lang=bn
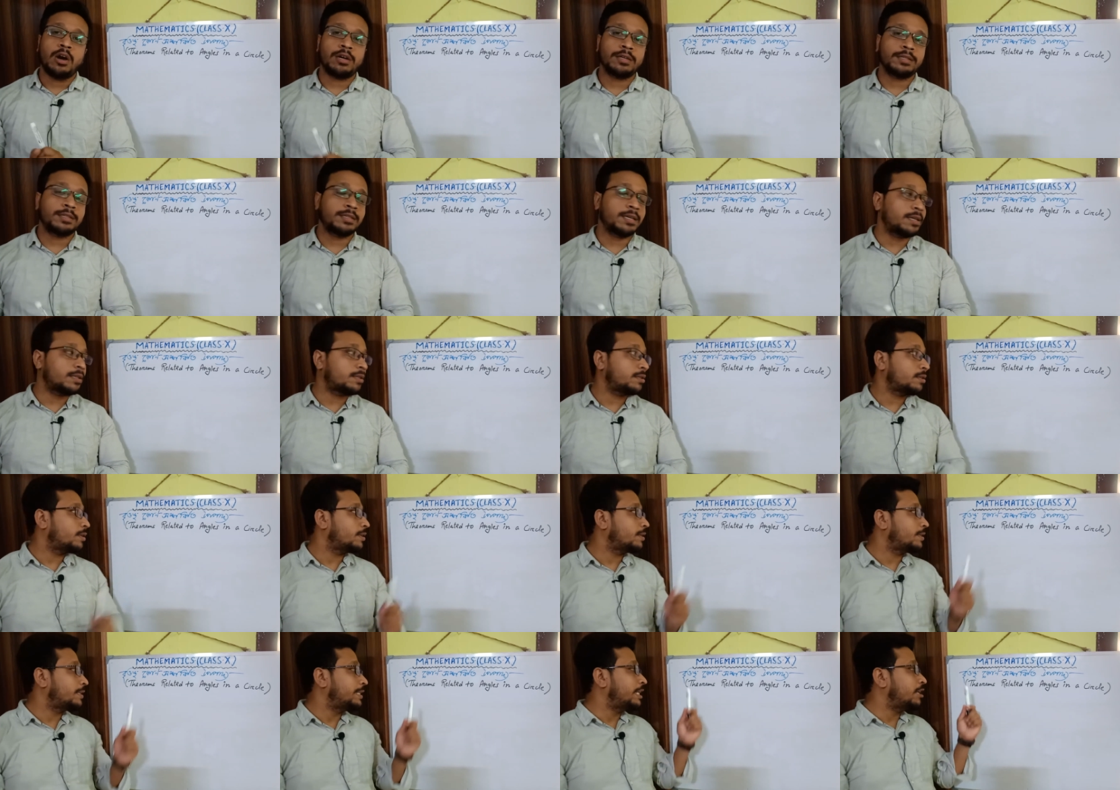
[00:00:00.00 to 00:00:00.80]
অর্থাৎ
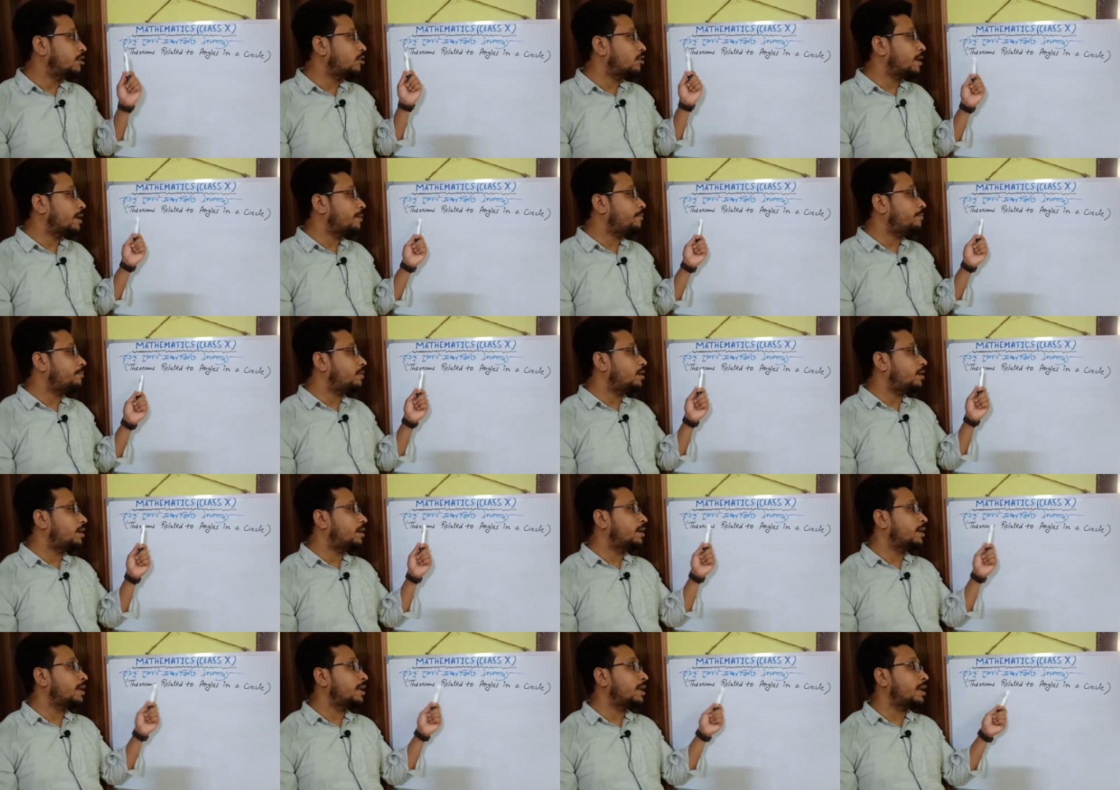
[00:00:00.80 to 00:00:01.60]
থিওরেম
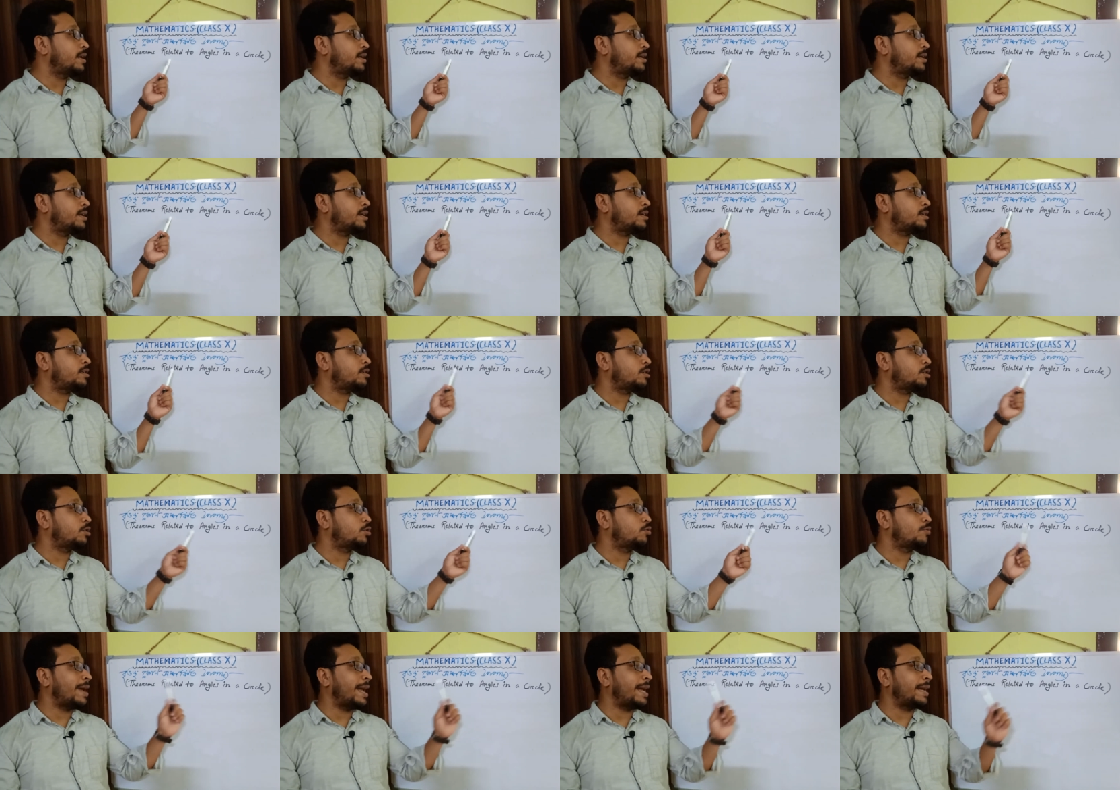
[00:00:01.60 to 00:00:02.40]
রিলেটেড
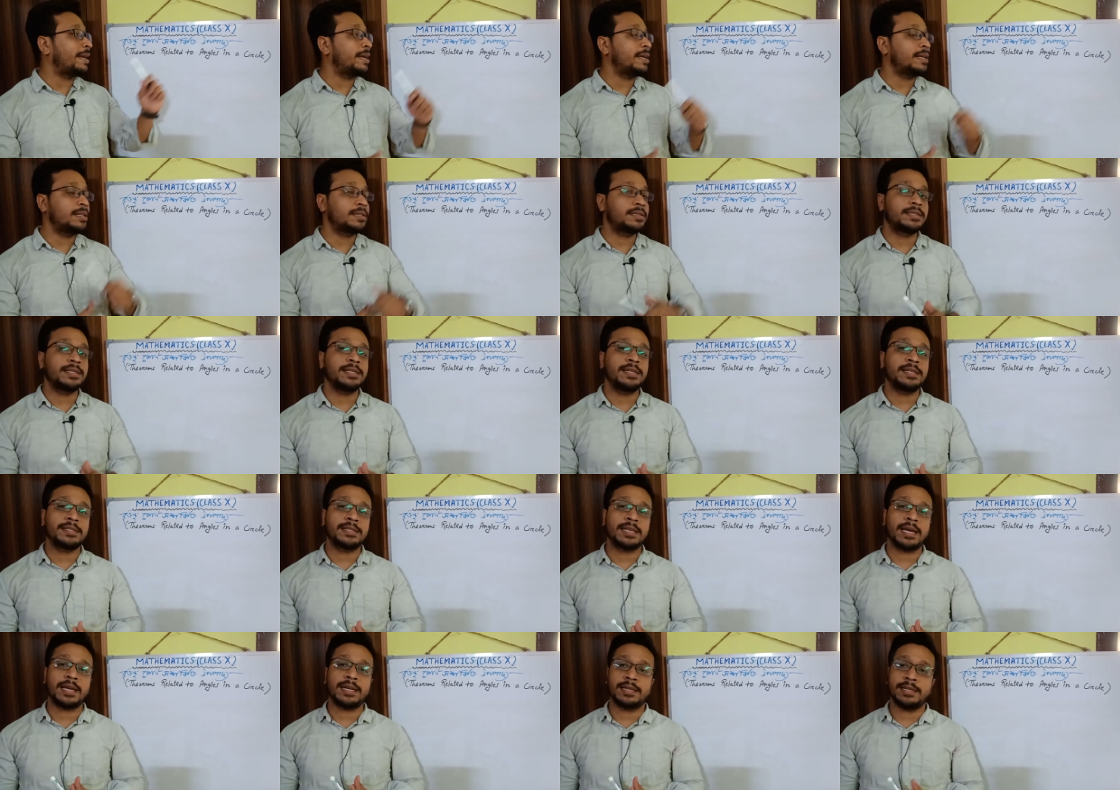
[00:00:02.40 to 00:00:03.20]
টু অ্যাঙ্গেলস ইন
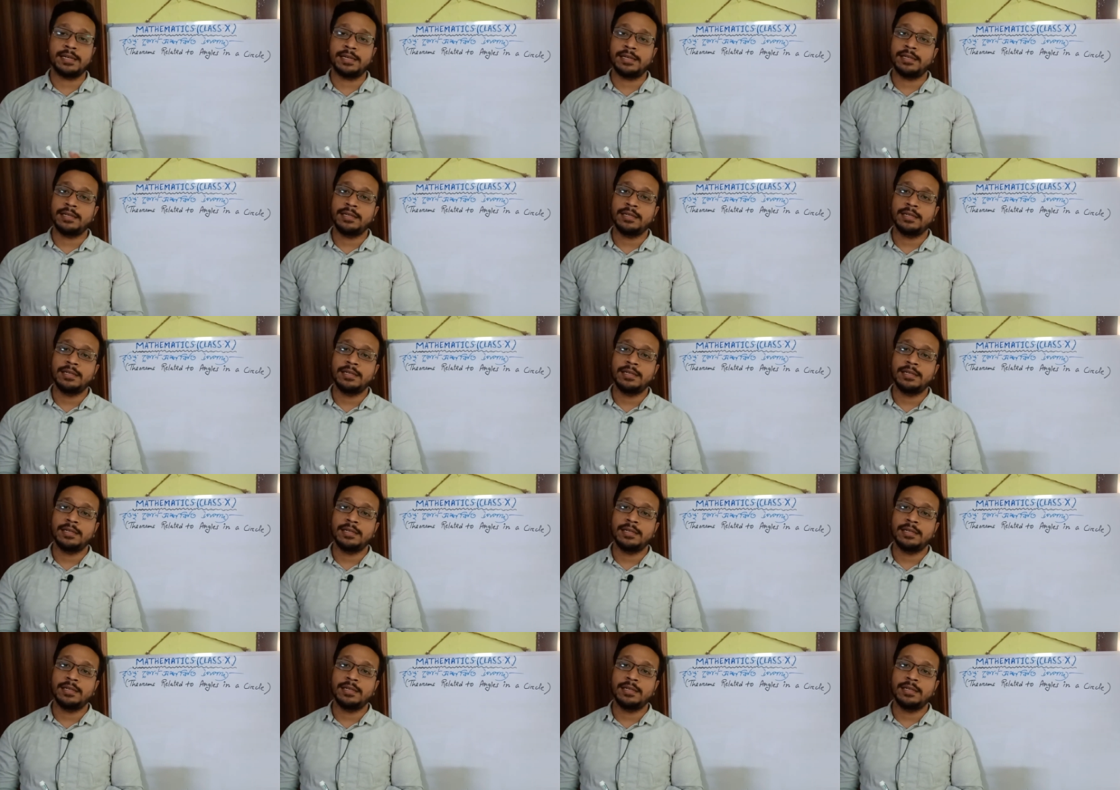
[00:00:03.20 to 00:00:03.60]
এ সার্কেল